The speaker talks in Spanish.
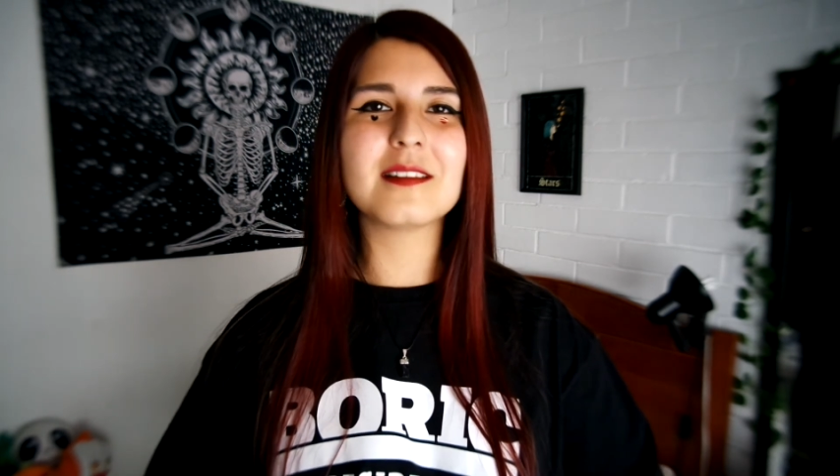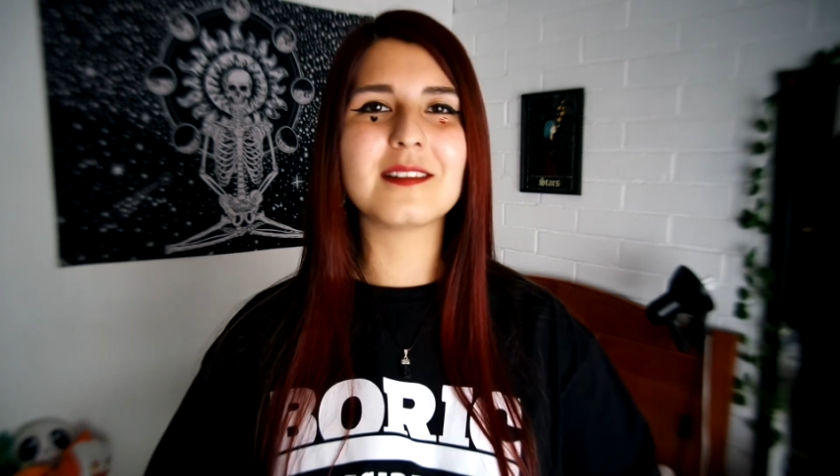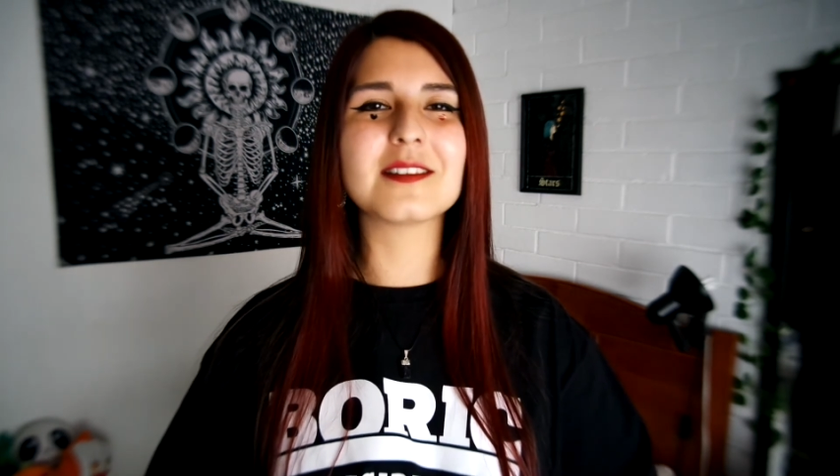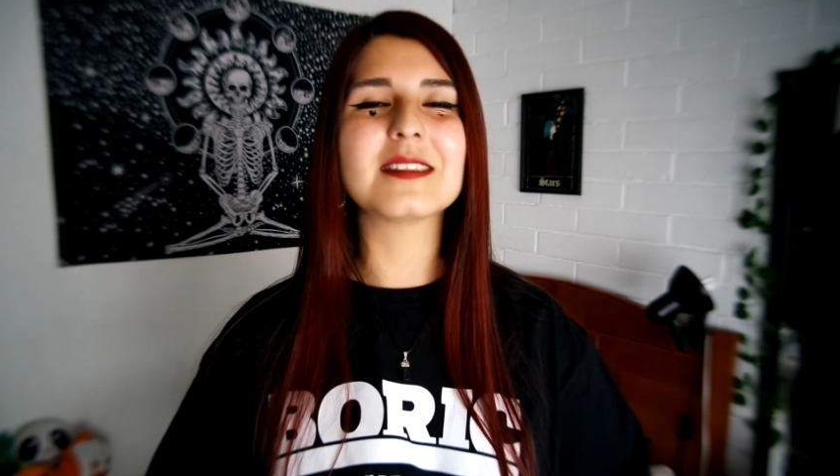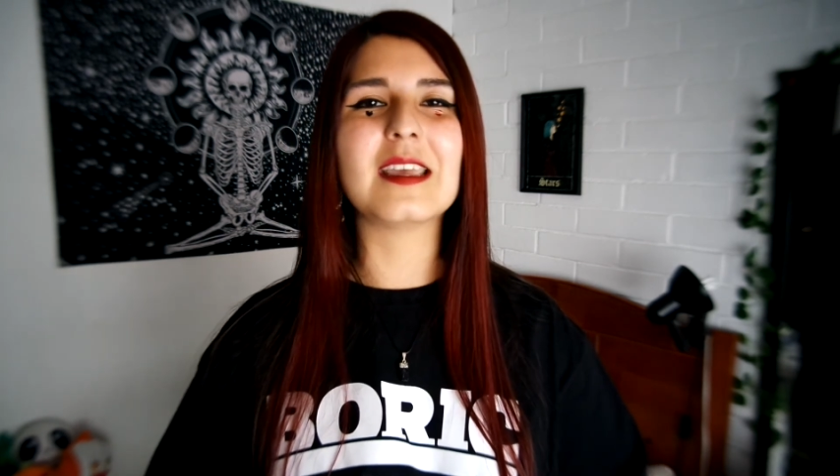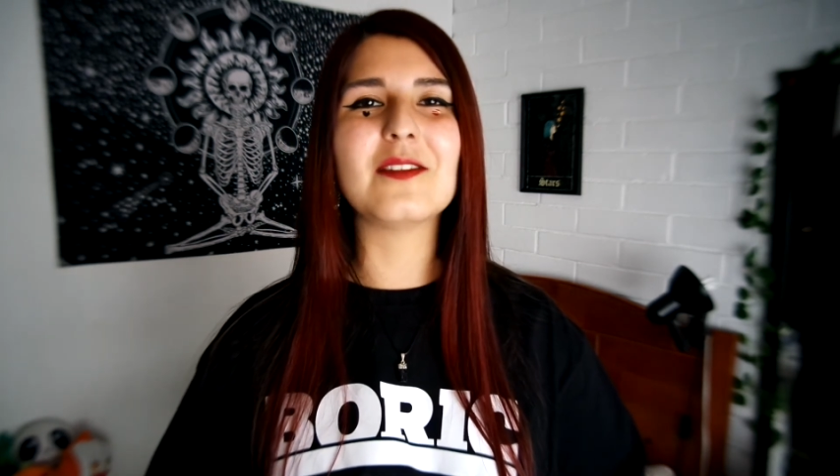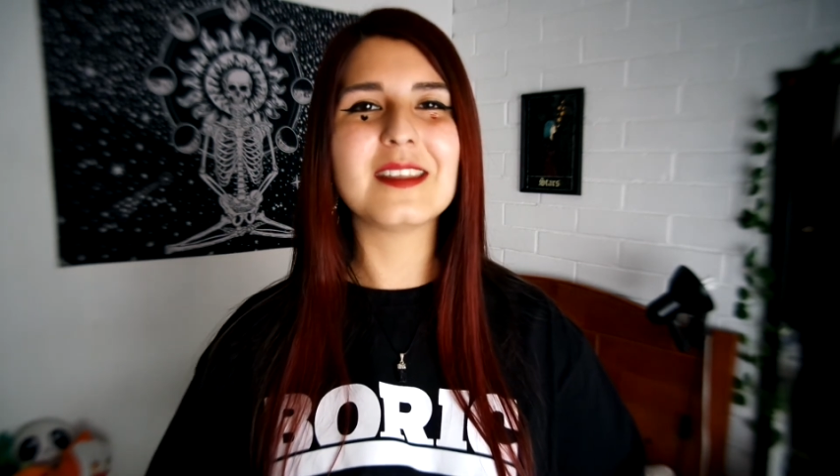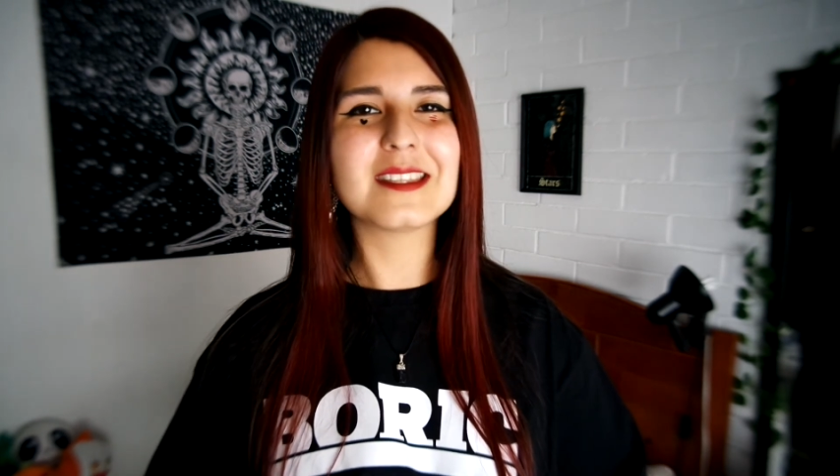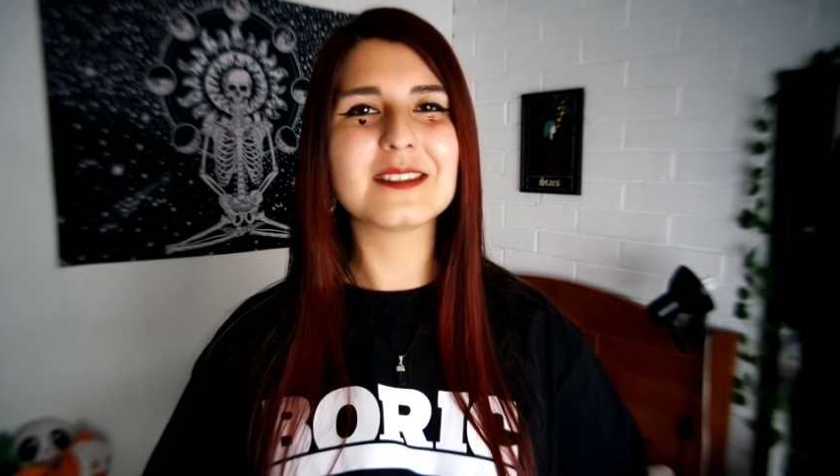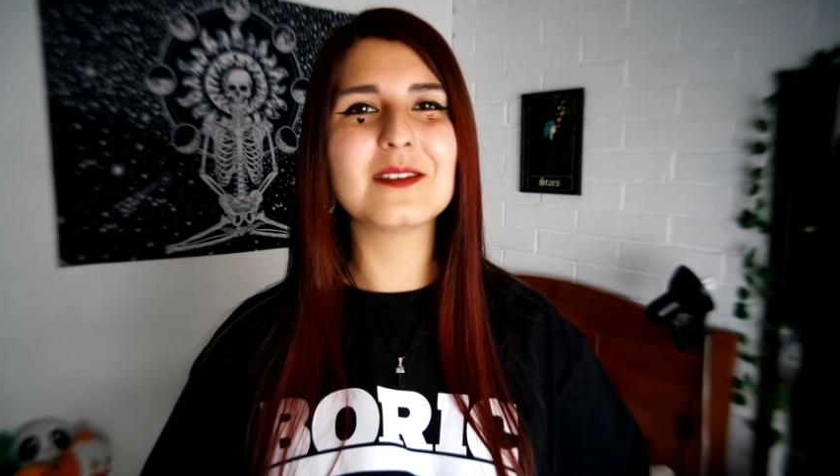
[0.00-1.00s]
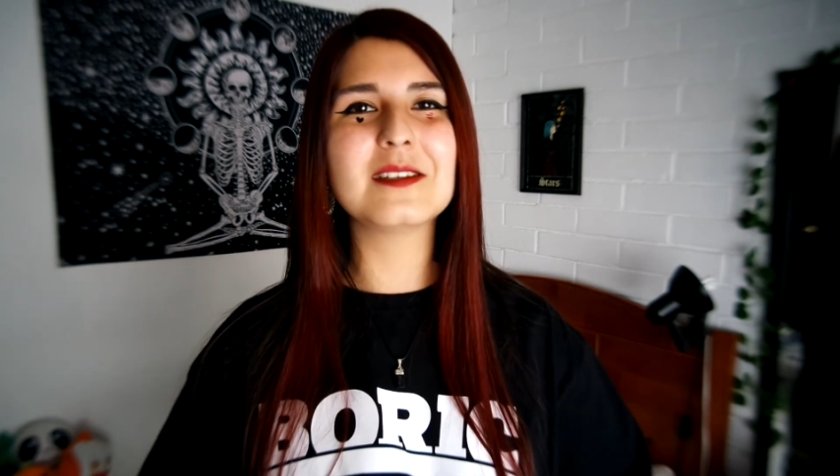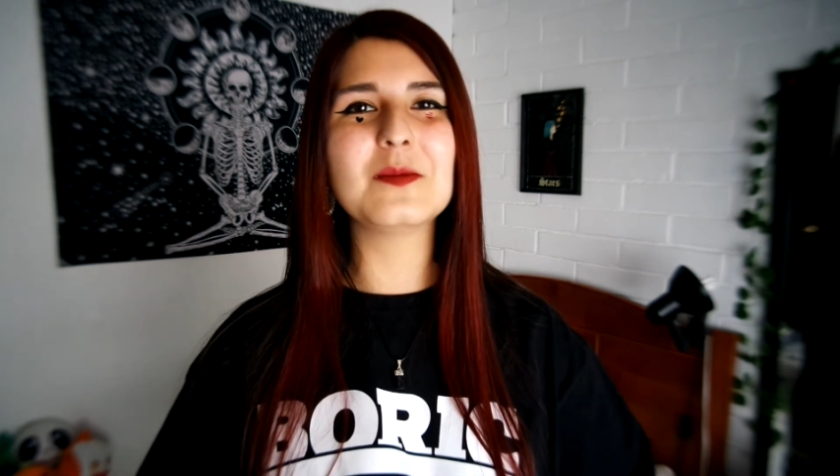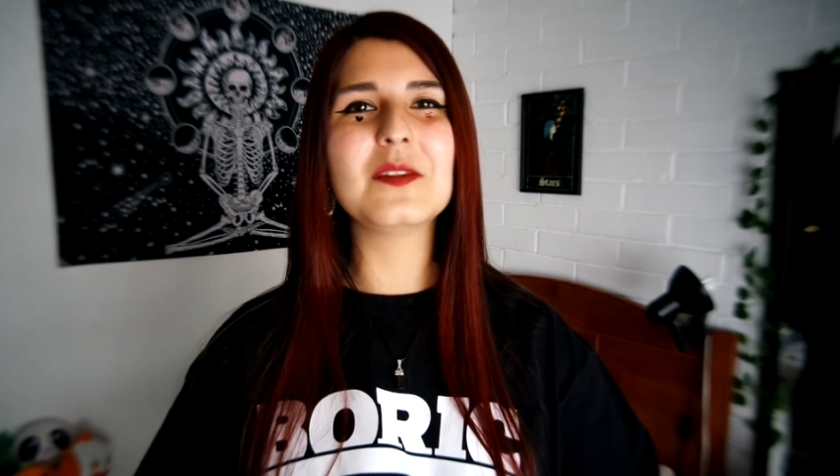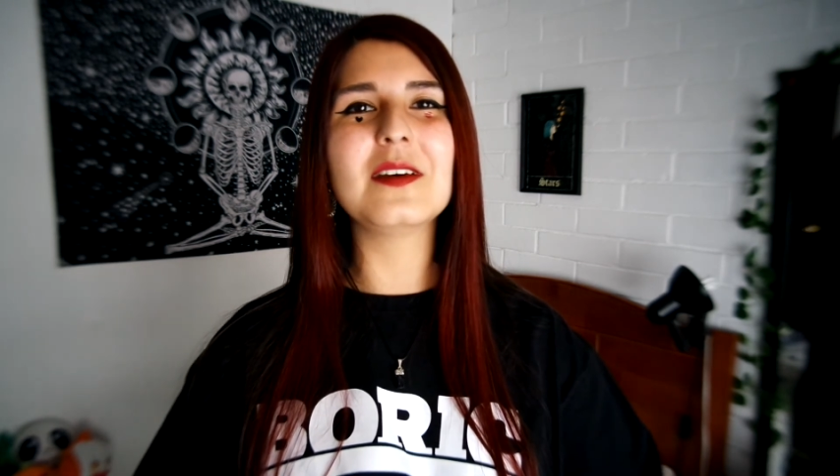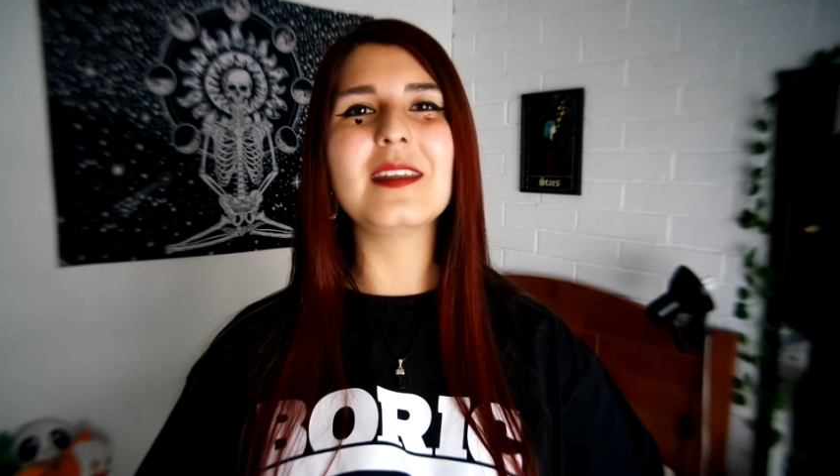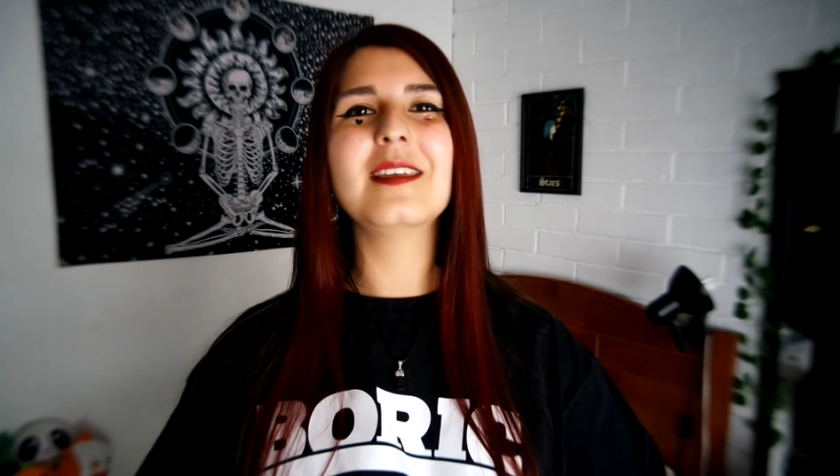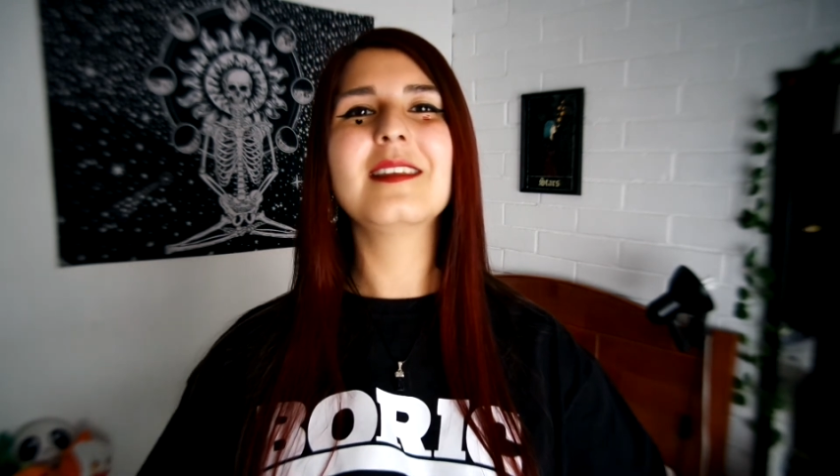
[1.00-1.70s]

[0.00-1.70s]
no sé, 20 suscriptores